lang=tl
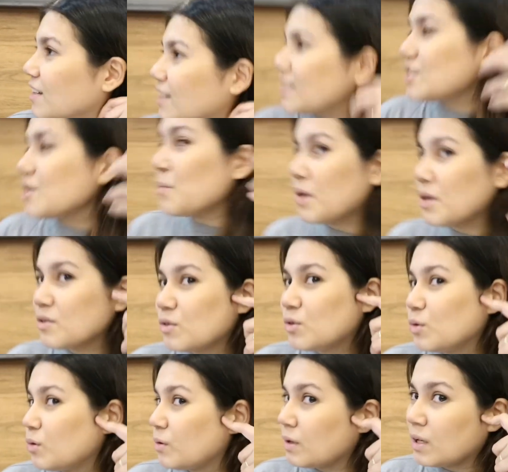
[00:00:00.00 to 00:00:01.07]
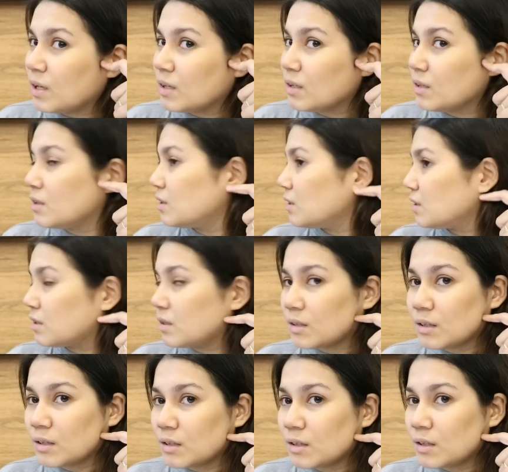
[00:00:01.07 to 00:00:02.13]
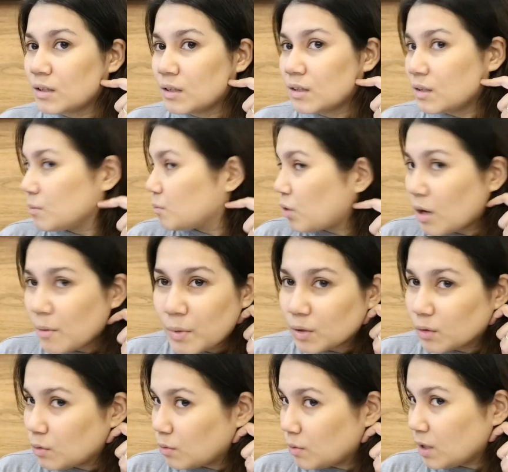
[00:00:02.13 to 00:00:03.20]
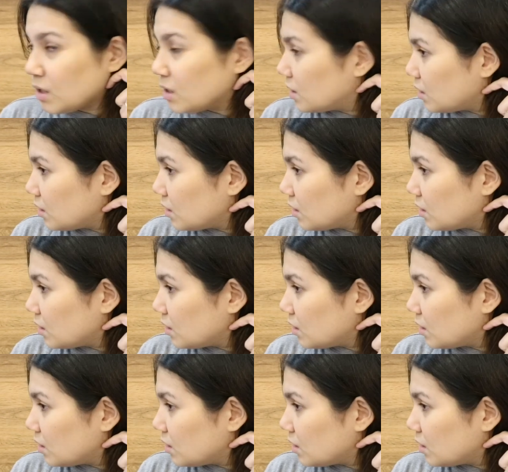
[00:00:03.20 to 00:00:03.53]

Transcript: Hindi siya mukhang dewy. Mukha bang dewy?